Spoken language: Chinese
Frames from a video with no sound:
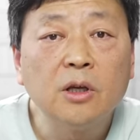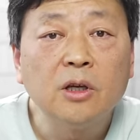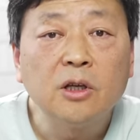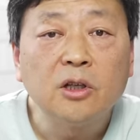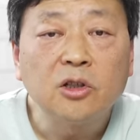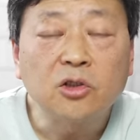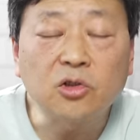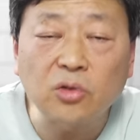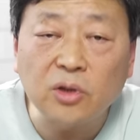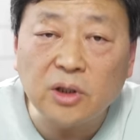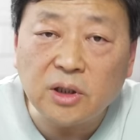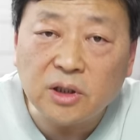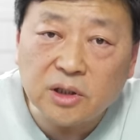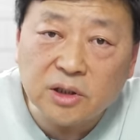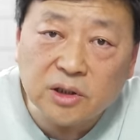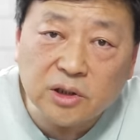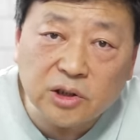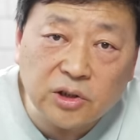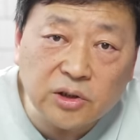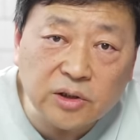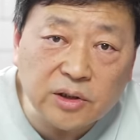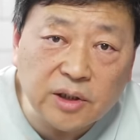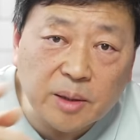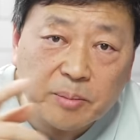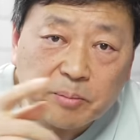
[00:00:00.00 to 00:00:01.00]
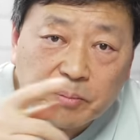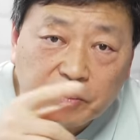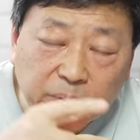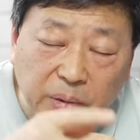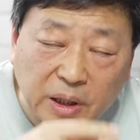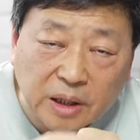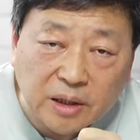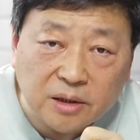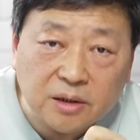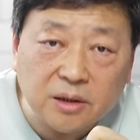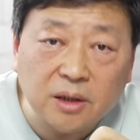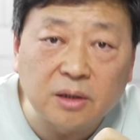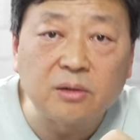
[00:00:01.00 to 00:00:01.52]
所以这个事件
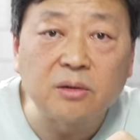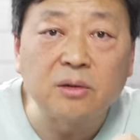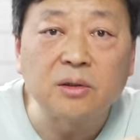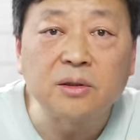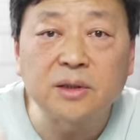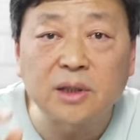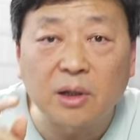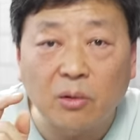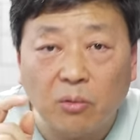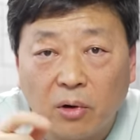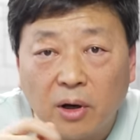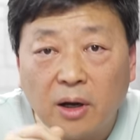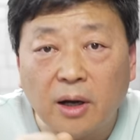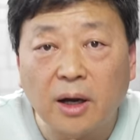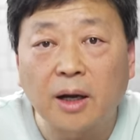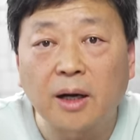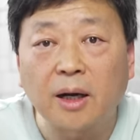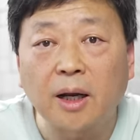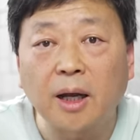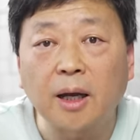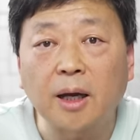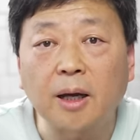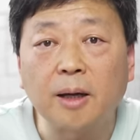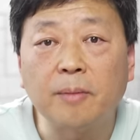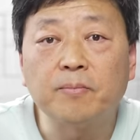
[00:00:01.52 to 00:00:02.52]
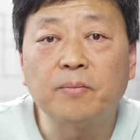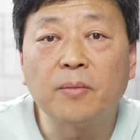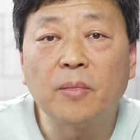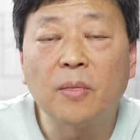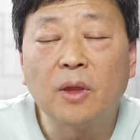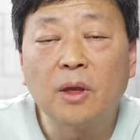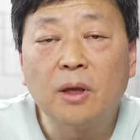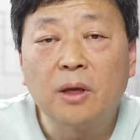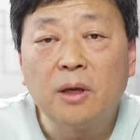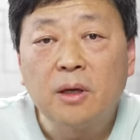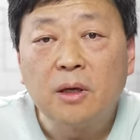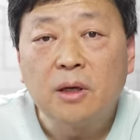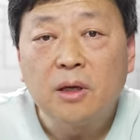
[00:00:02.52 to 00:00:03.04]
本身，在我看来啊，
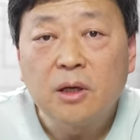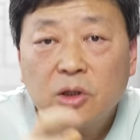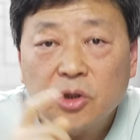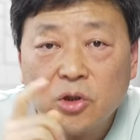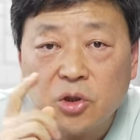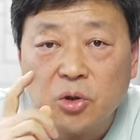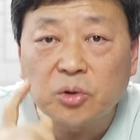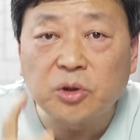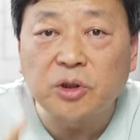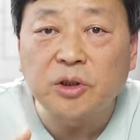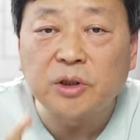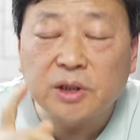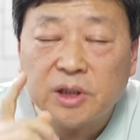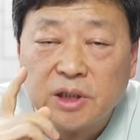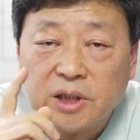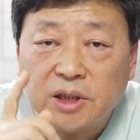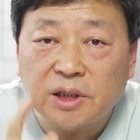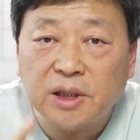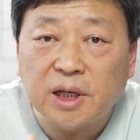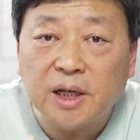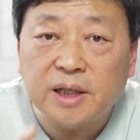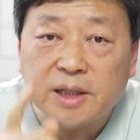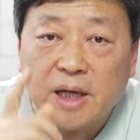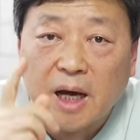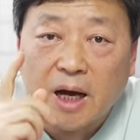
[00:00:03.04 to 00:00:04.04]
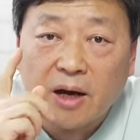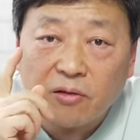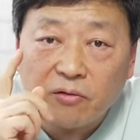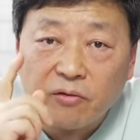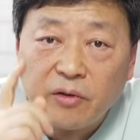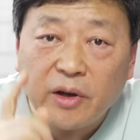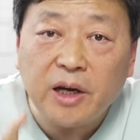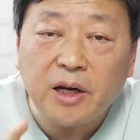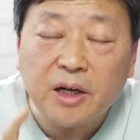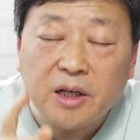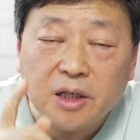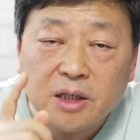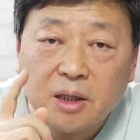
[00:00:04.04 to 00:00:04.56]
就是企业家
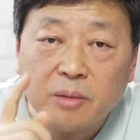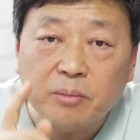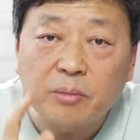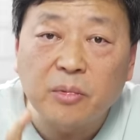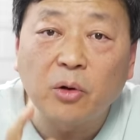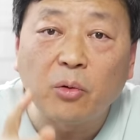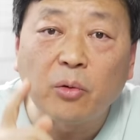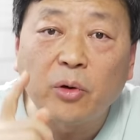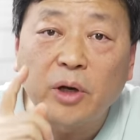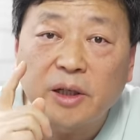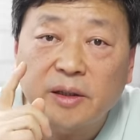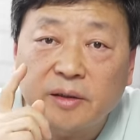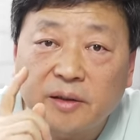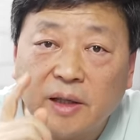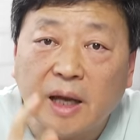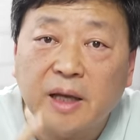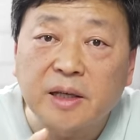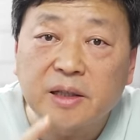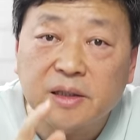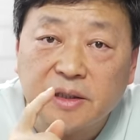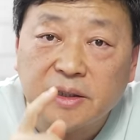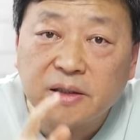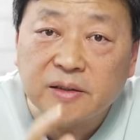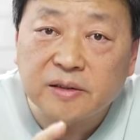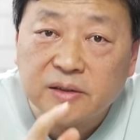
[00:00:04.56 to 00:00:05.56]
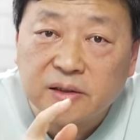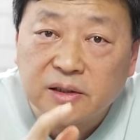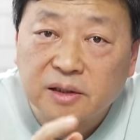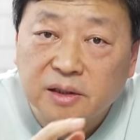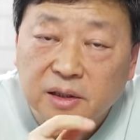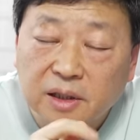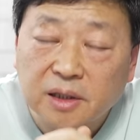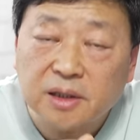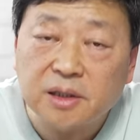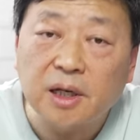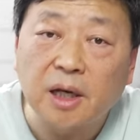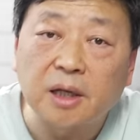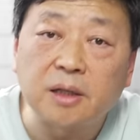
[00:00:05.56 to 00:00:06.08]
为什么会担心自己
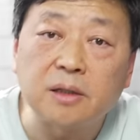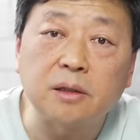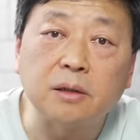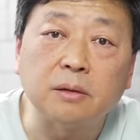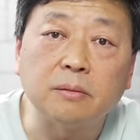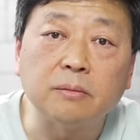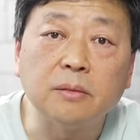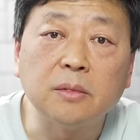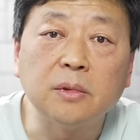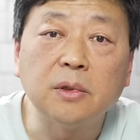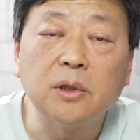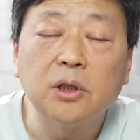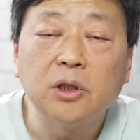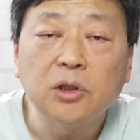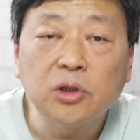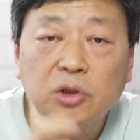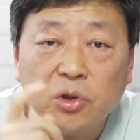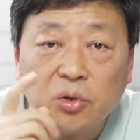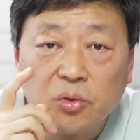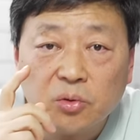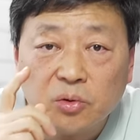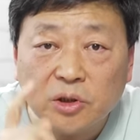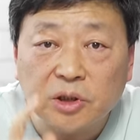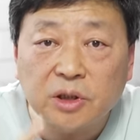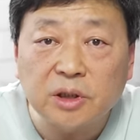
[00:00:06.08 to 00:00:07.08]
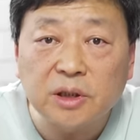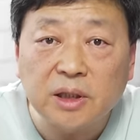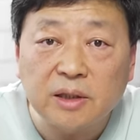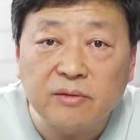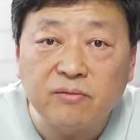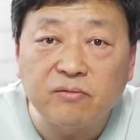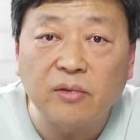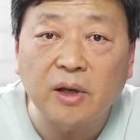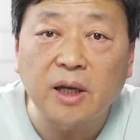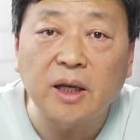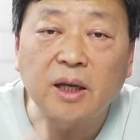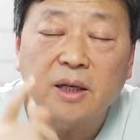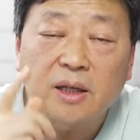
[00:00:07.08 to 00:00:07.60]
的前景，就是
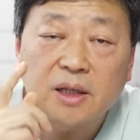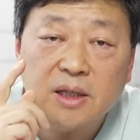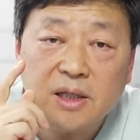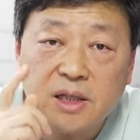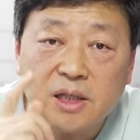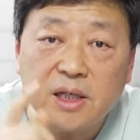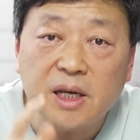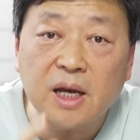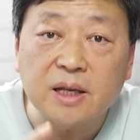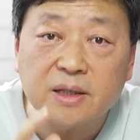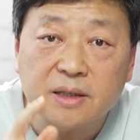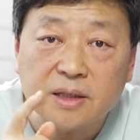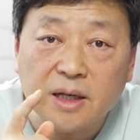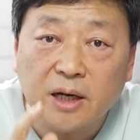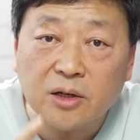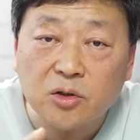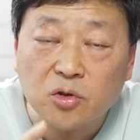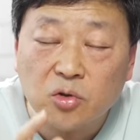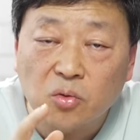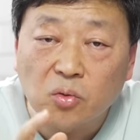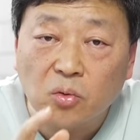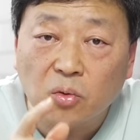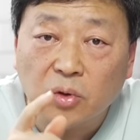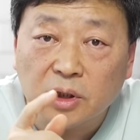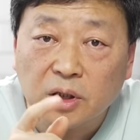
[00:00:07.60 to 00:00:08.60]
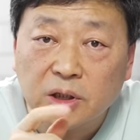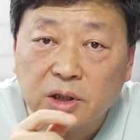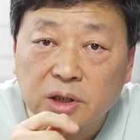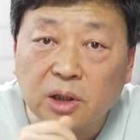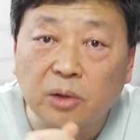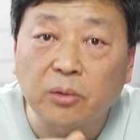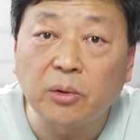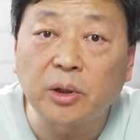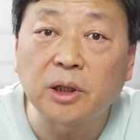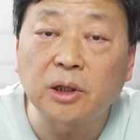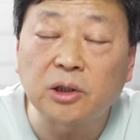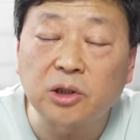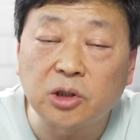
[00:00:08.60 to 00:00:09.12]
因为现在中国的社
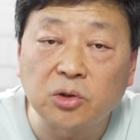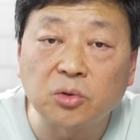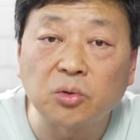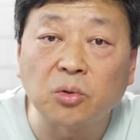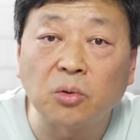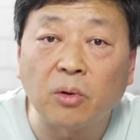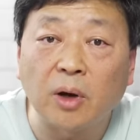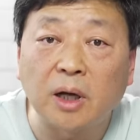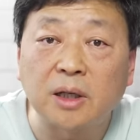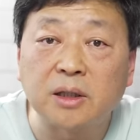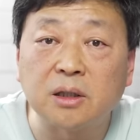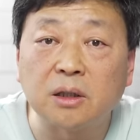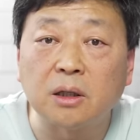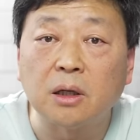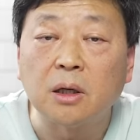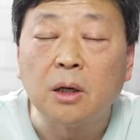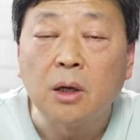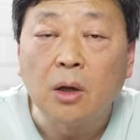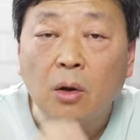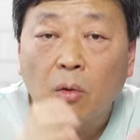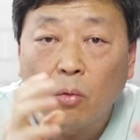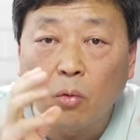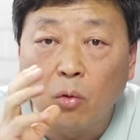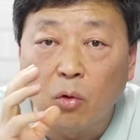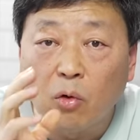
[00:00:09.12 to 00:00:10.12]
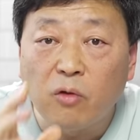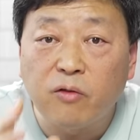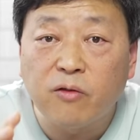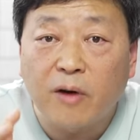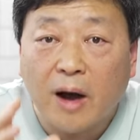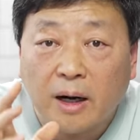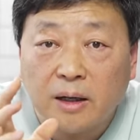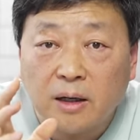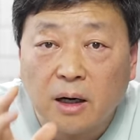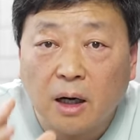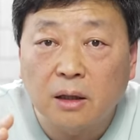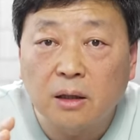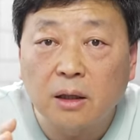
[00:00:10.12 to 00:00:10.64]
会的制度环境无
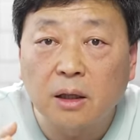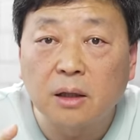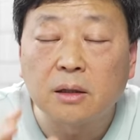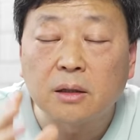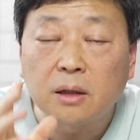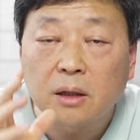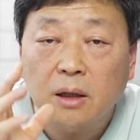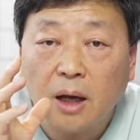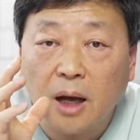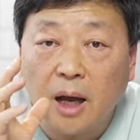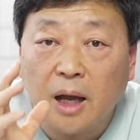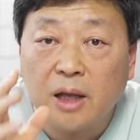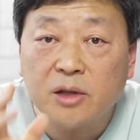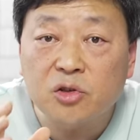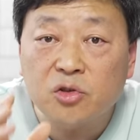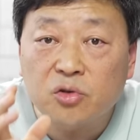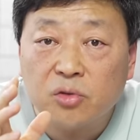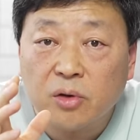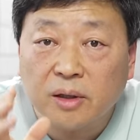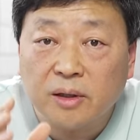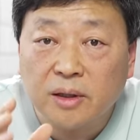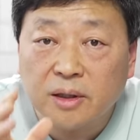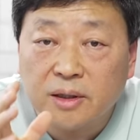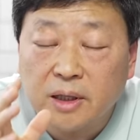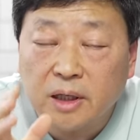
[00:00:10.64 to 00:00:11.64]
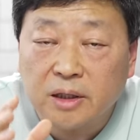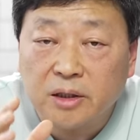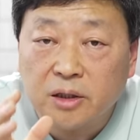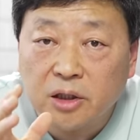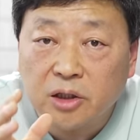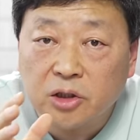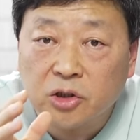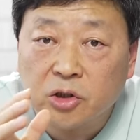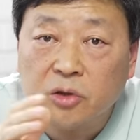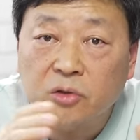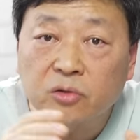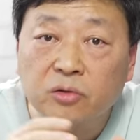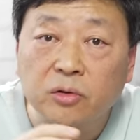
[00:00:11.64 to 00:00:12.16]
法让人安全的在这里
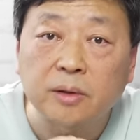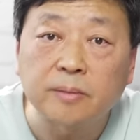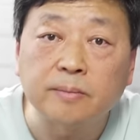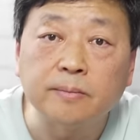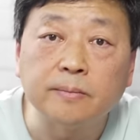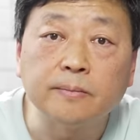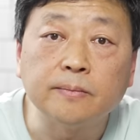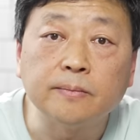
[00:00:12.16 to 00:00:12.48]
生存。